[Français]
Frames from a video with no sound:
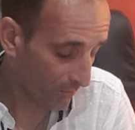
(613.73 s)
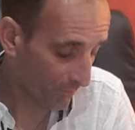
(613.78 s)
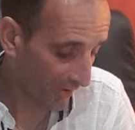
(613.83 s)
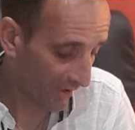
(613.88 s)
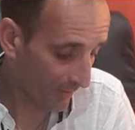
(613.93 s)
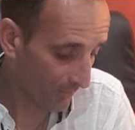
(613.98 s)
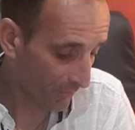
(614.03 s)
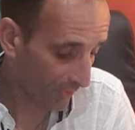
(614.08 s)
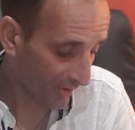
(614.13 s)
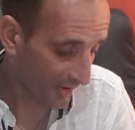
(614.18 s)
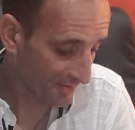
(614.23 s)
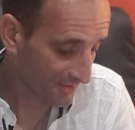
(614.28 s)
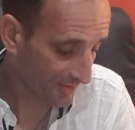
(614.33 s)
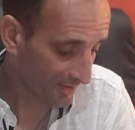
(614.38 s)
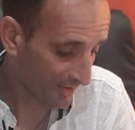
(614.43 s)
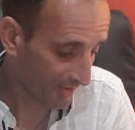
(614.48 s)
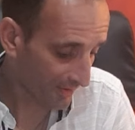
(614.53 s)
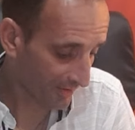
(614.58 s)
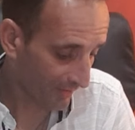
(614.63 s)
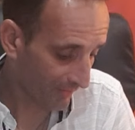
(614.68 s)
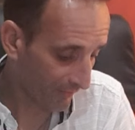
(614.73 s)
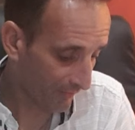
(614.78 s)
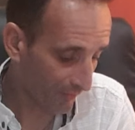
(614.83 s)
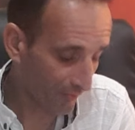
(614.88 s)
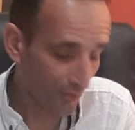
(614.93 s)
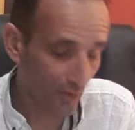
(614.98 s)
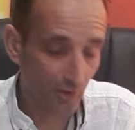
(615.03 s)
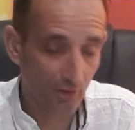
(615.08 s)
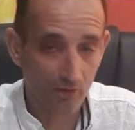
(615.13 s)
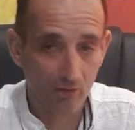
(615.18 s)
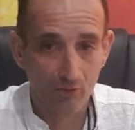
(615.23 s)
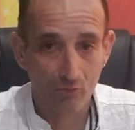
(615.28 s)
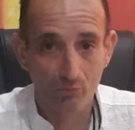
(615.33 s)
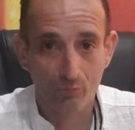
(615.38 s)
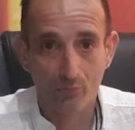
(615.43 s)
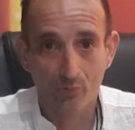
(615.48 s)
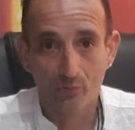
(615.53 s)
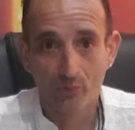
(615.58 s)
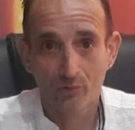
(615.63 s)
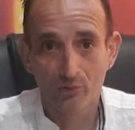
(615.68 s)
par rapport à ça, qui avait fait une
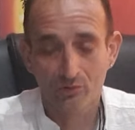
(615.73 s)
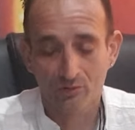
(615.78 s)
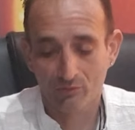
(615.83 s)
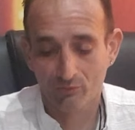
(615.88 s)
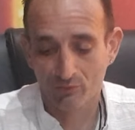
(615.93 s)
pause,